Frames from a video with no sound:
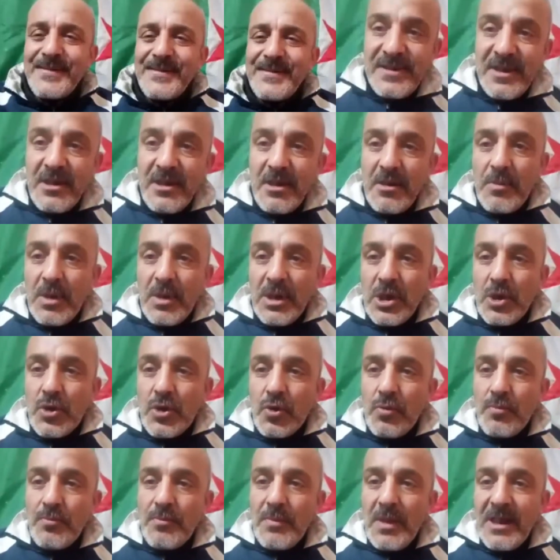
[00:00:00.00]
السلام
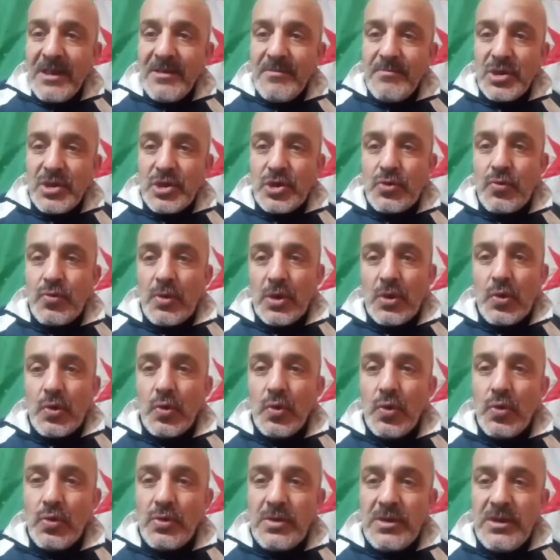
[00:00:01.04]
عليكم المجد
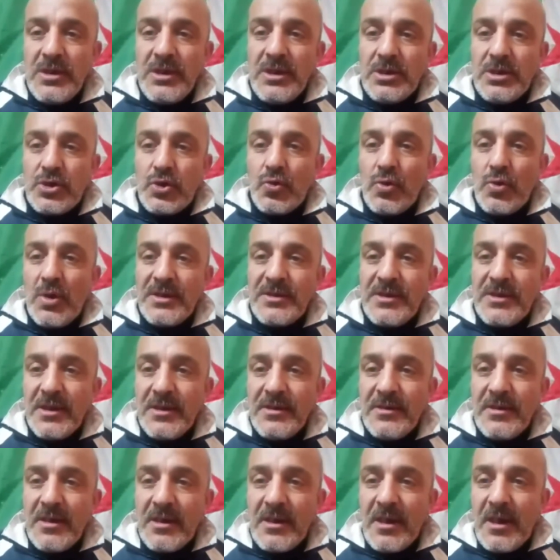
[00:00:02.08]
والخلود
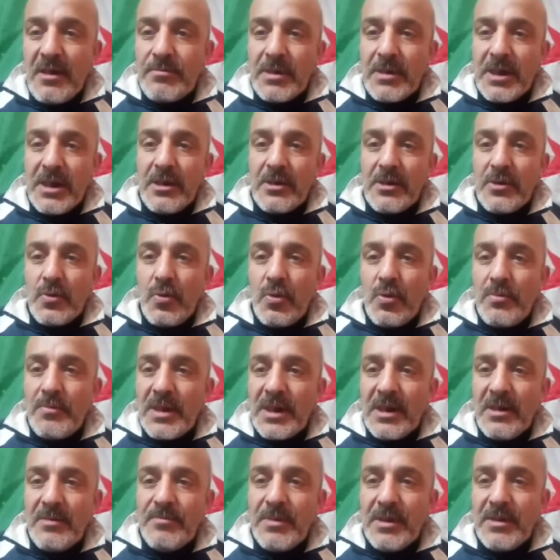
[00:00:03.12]
لشهدائنا الابرار
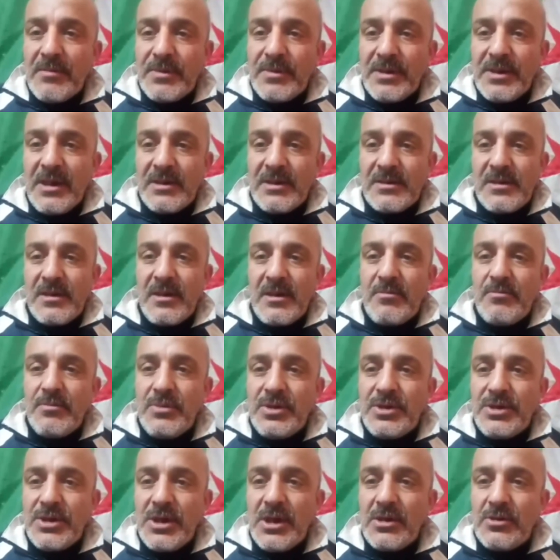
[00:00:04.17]
ومرحبا بالناس اللي راهم
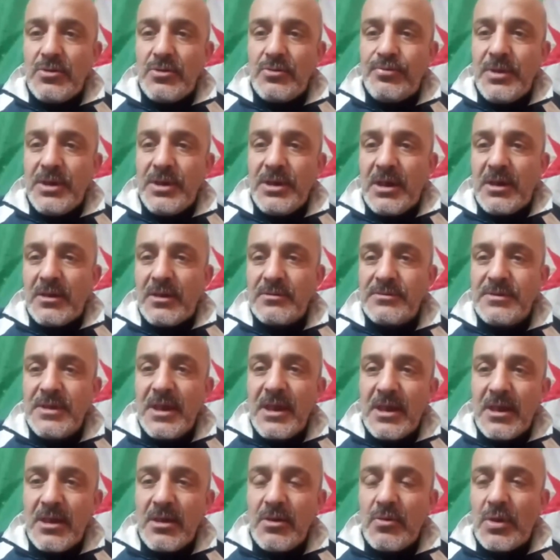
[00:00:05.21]
يشاهدوا فينا
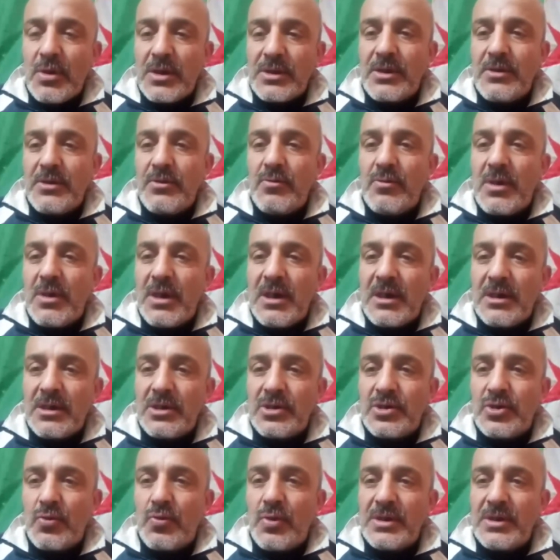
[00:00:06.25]
داخل الوطن
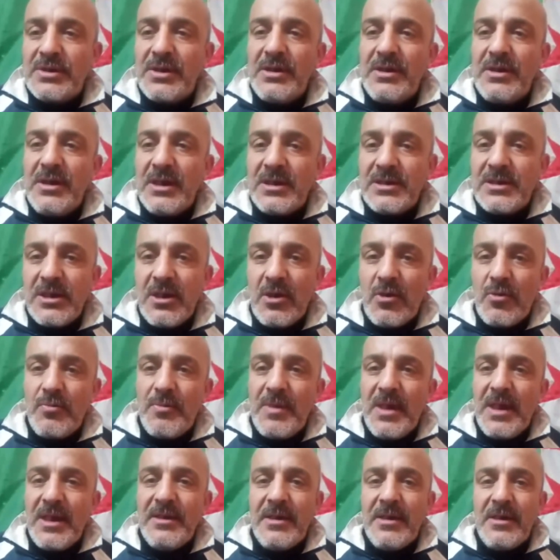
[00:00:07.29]
وخارج الوطن الناس اللي راهم
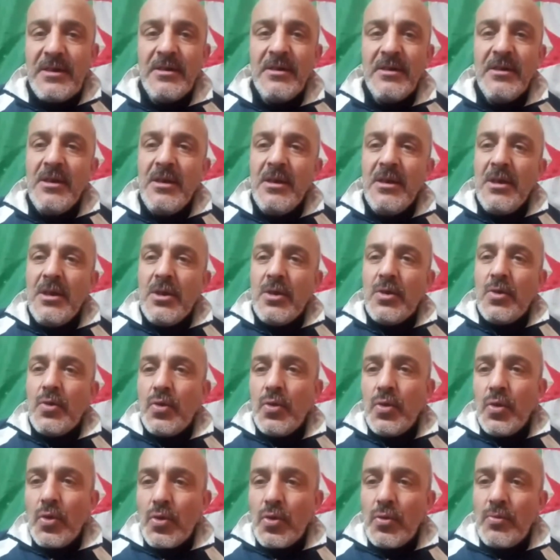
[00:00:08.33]
معنا
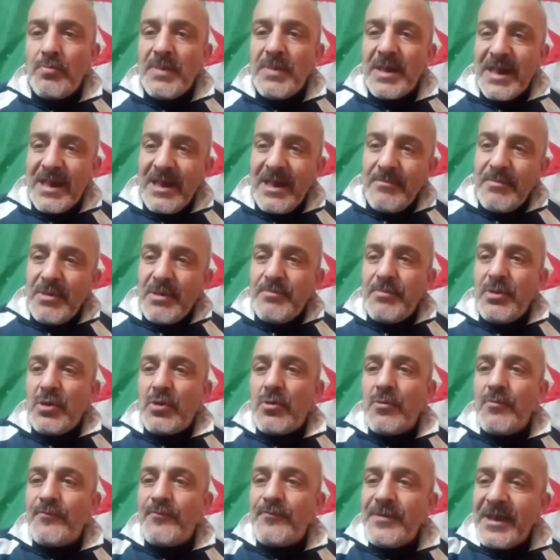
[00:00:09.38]
نقول لكم مرحبا
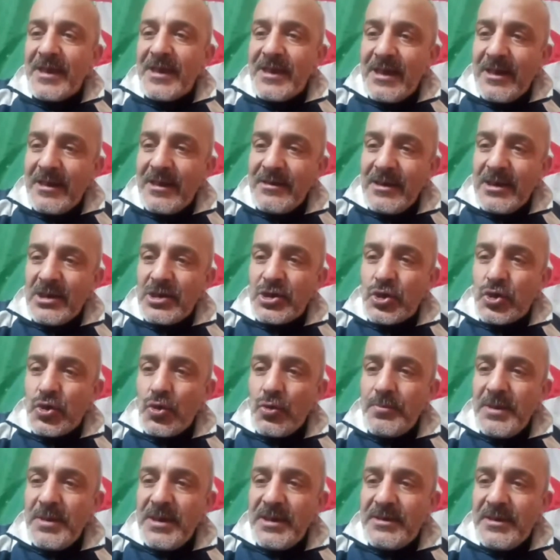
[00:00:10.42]
بكم في قناه
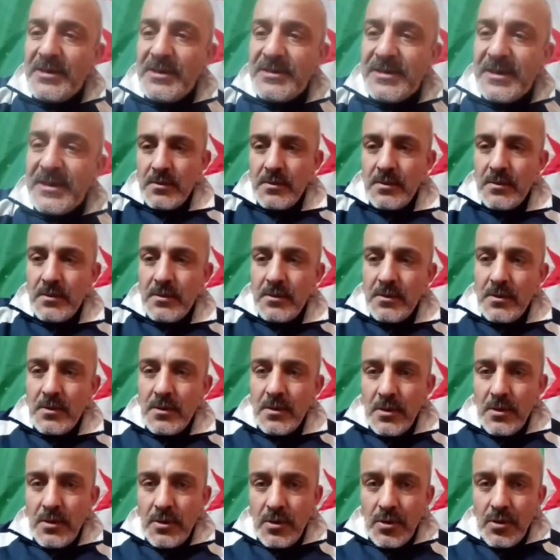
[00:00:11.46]
شوبير ديزاين
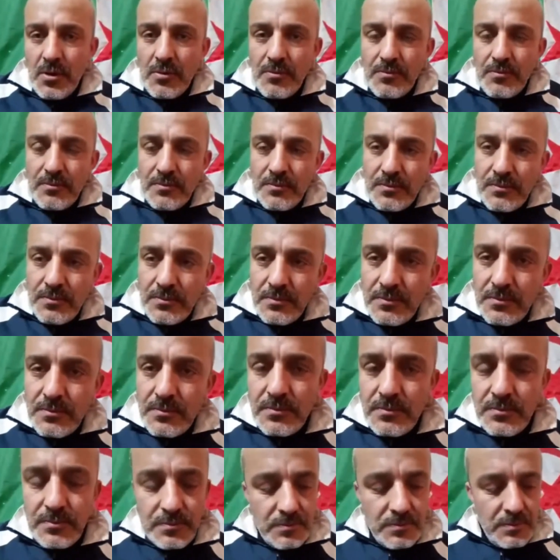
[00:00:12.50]
اليوم
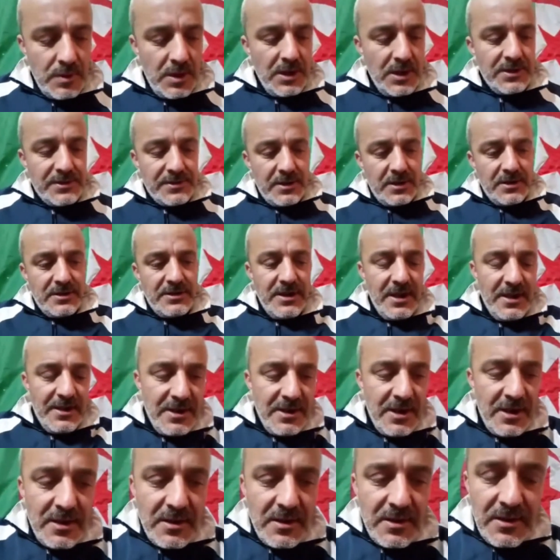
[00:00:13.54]
الحصه
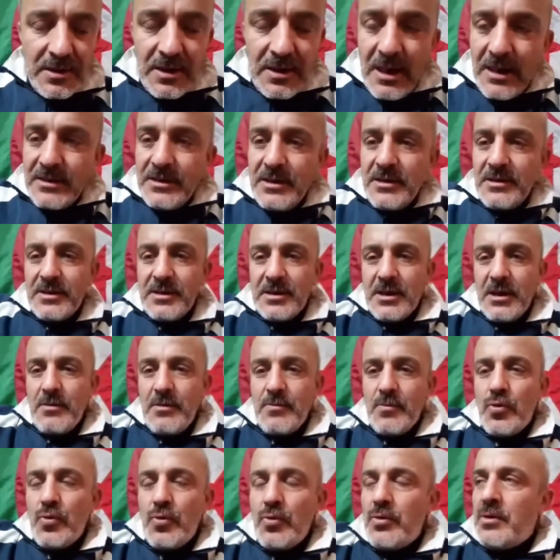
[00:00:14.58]
تاعنا غادي
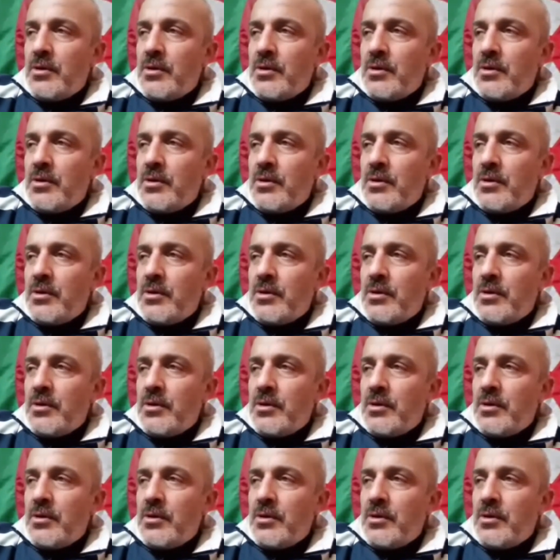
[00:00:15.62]
نتكلموا